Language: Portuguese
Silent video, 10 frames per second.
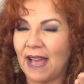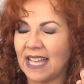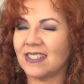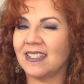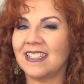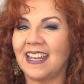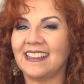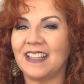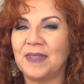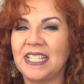Baixa
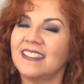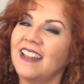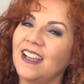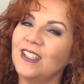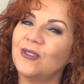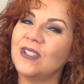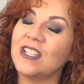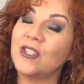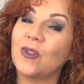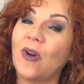diretamente da
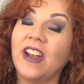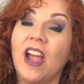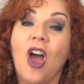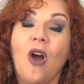iTunes Store